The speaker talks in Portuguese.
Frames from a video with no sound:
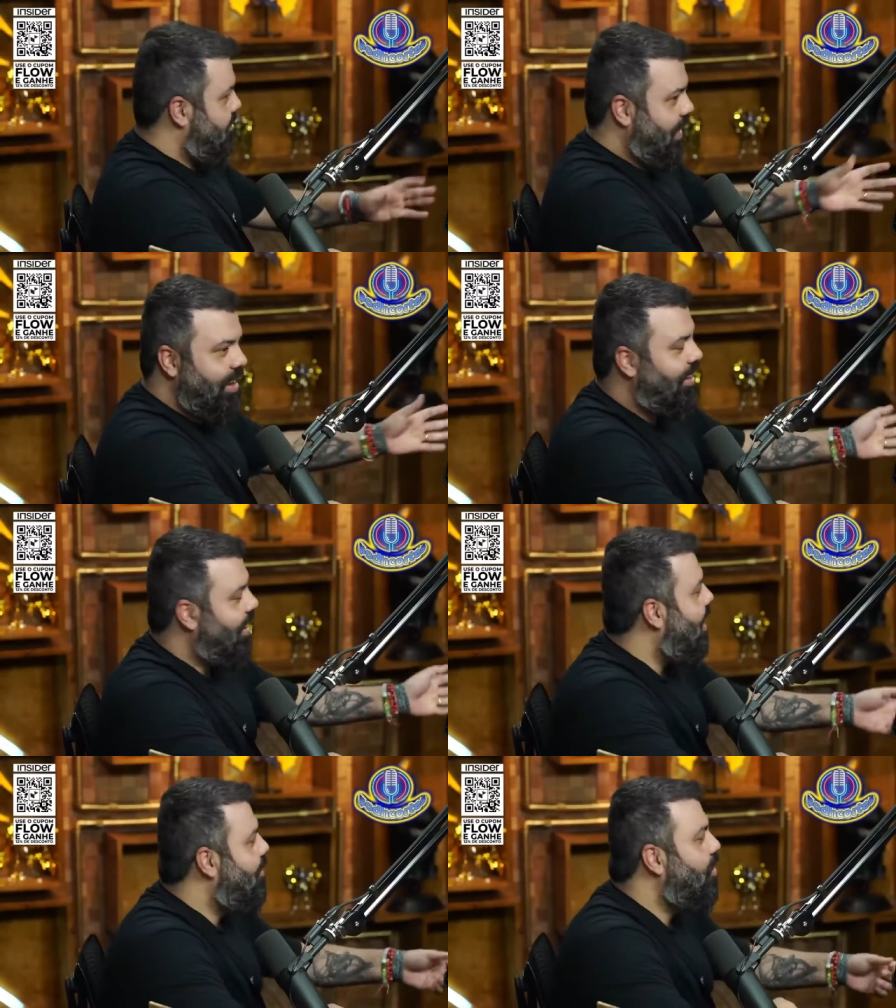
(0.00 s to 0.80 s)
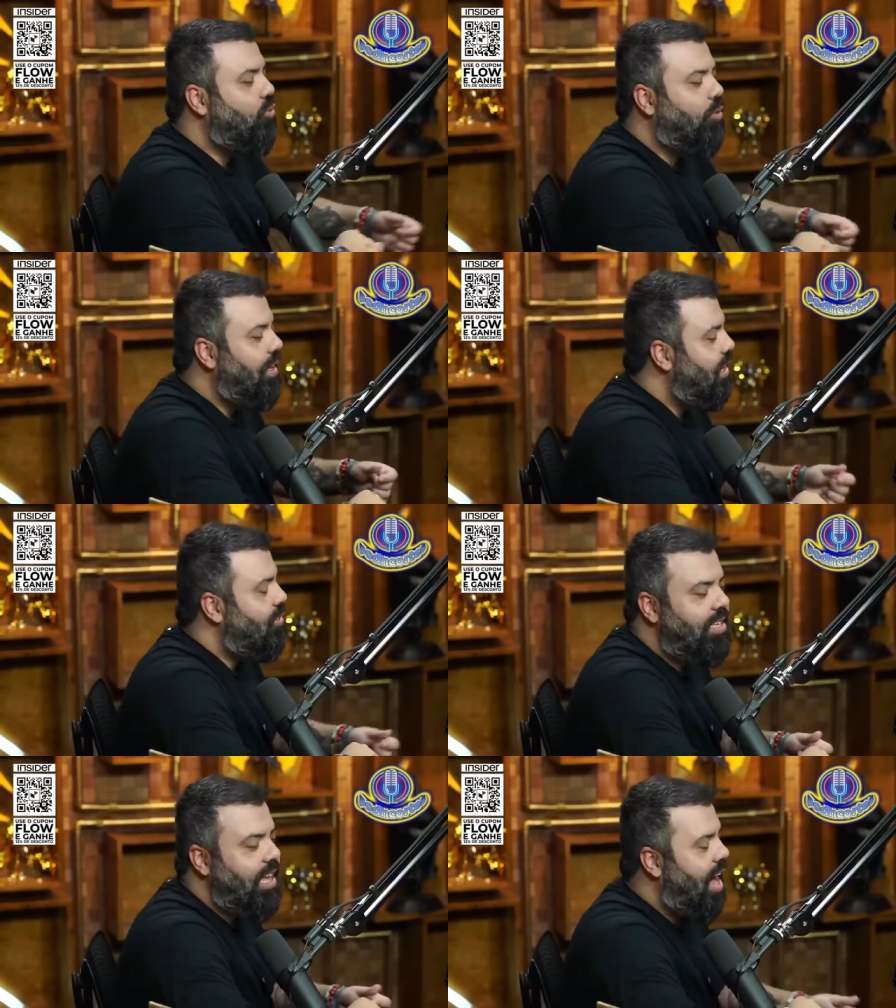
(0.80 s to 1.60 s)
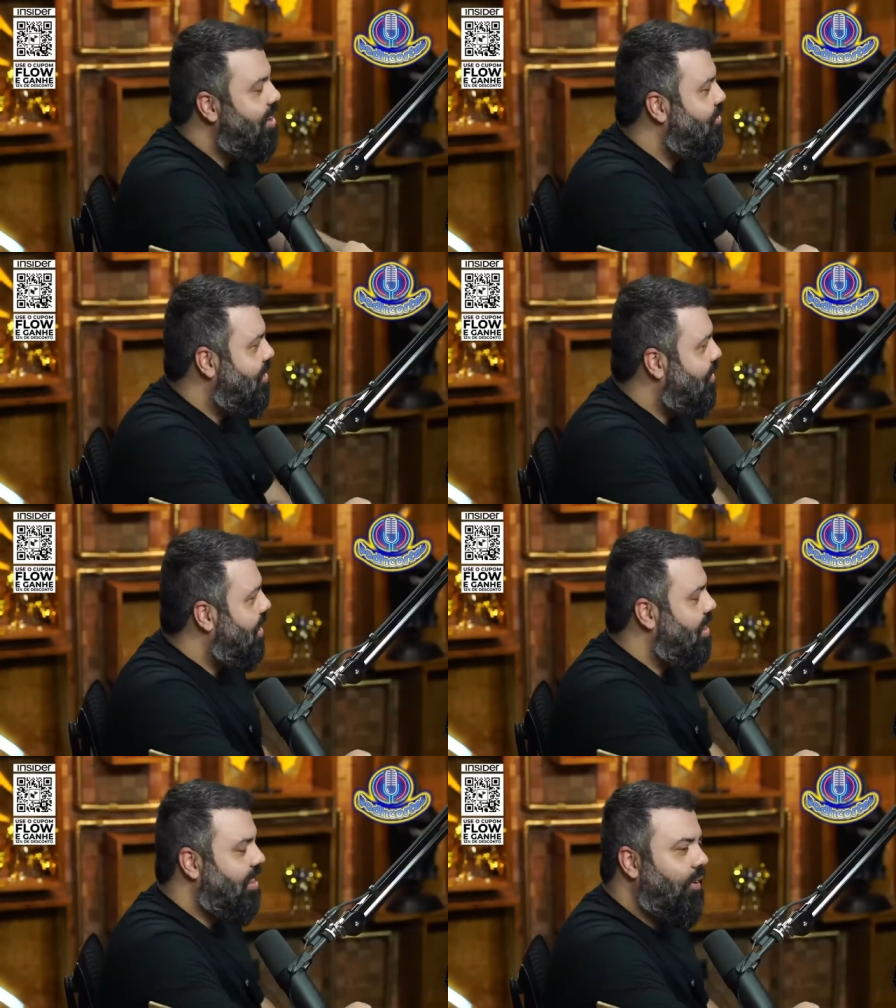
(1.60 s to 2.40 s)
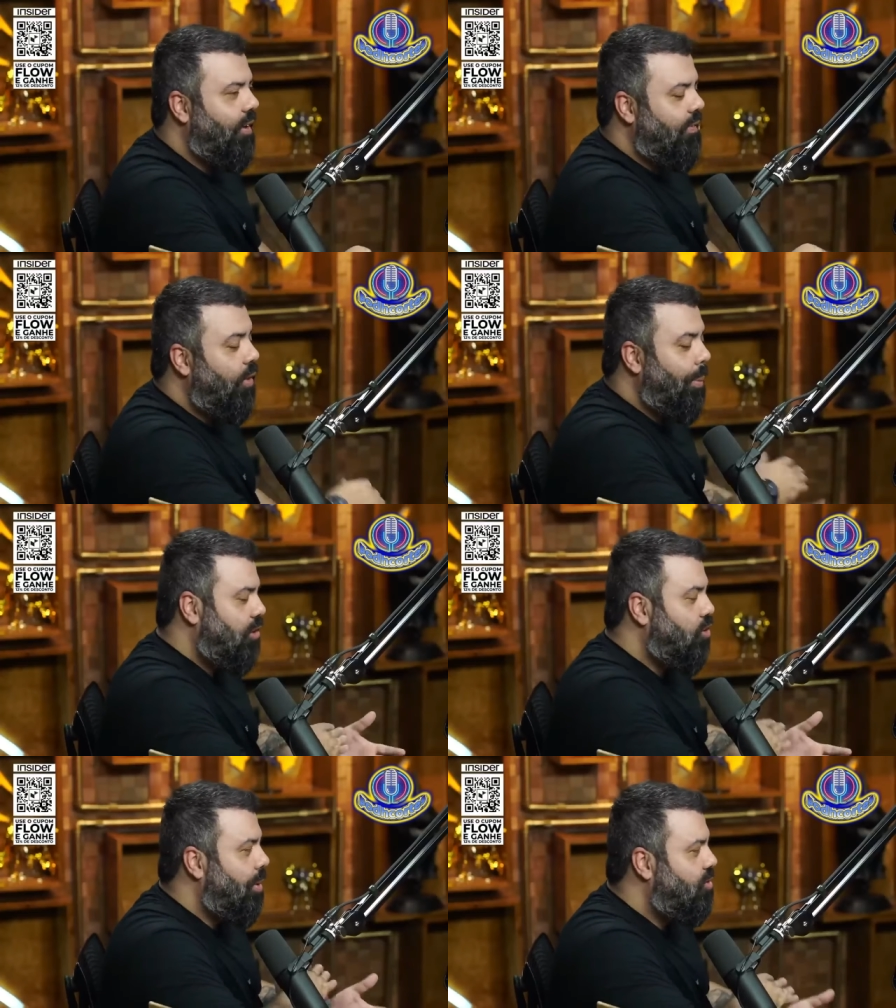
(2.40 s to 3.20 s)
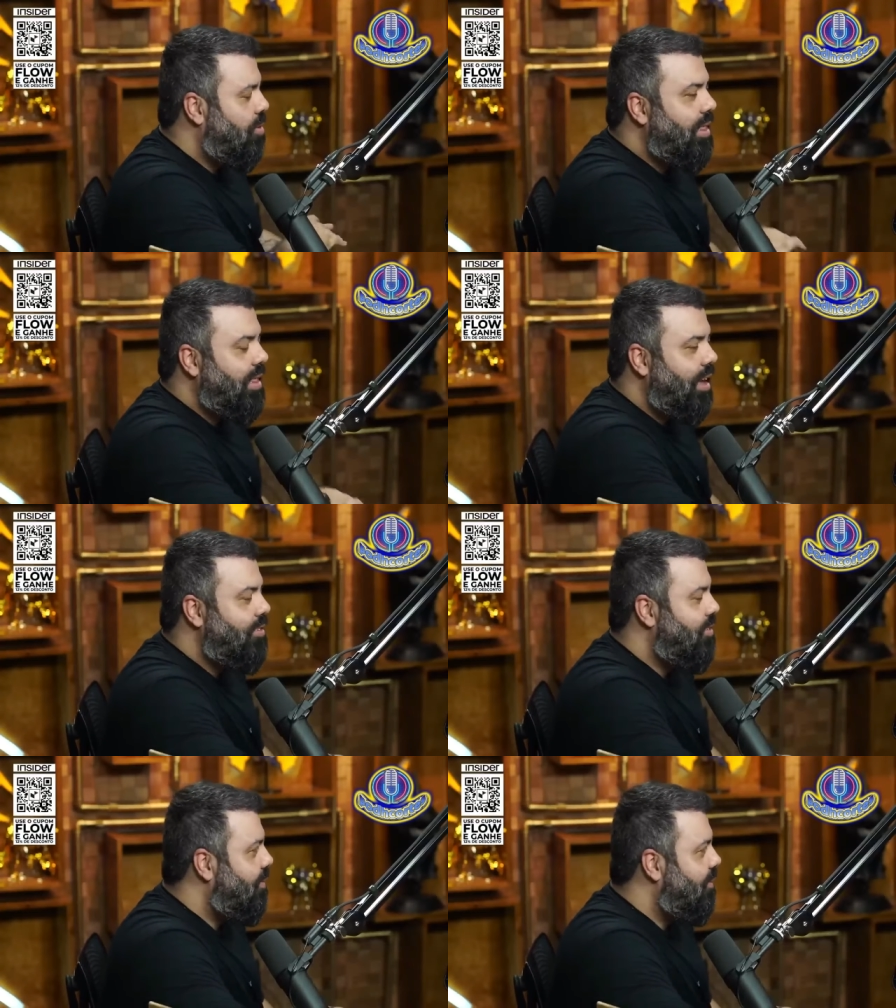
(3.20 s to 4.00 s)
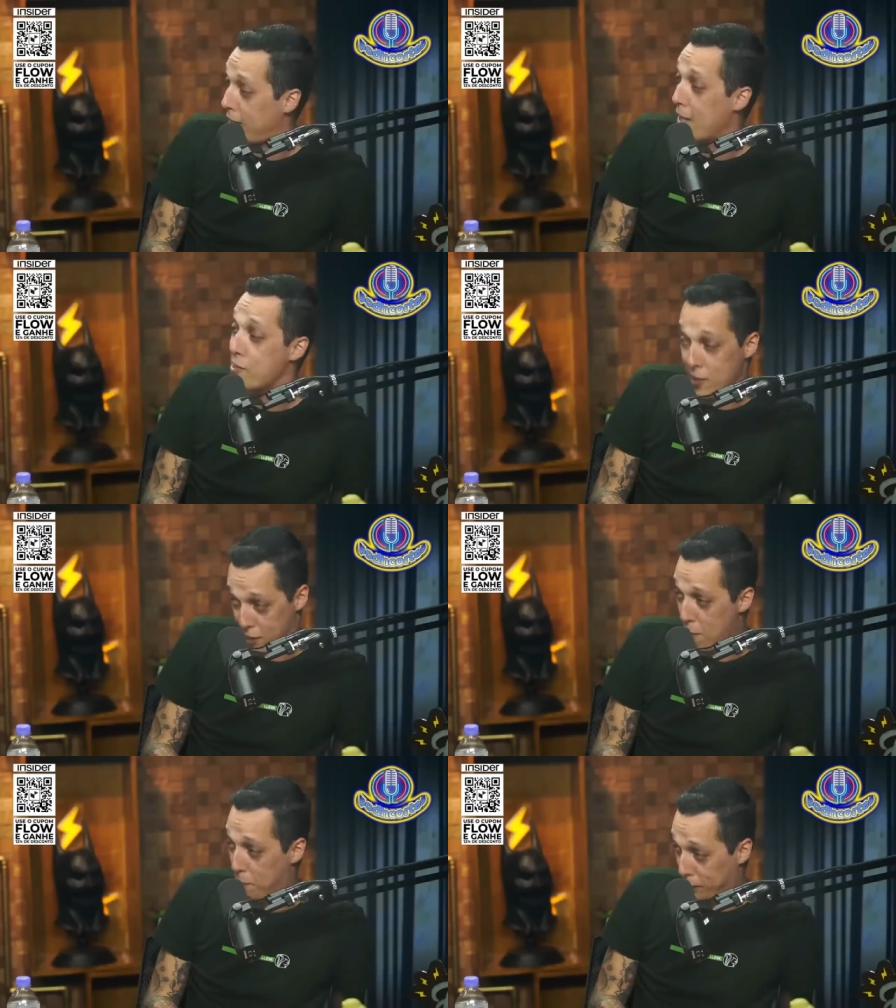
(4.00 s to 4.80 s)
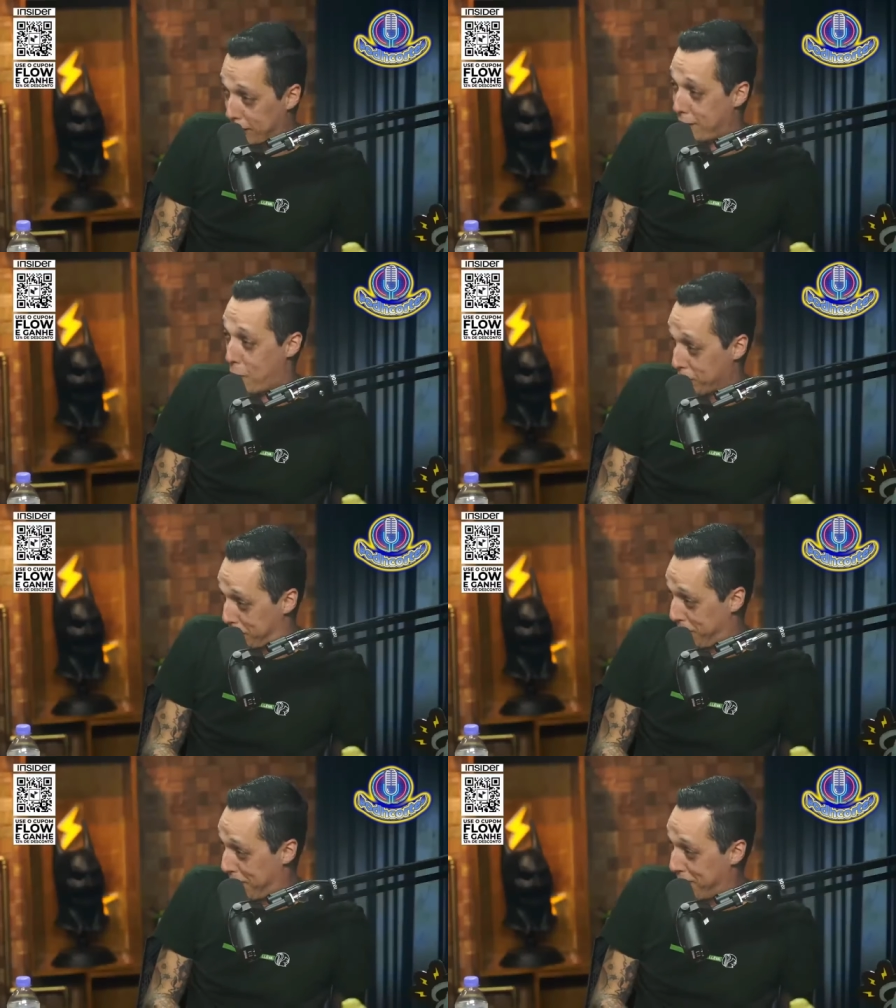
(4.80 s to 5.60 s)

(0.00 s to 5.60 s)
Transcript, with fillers: Ele chegava, não, tô vendendo Cialis, não sei o que e tal. Não, mas tem que tomar só Então sair dos quartéis tem tempo, já que tá acontecendo.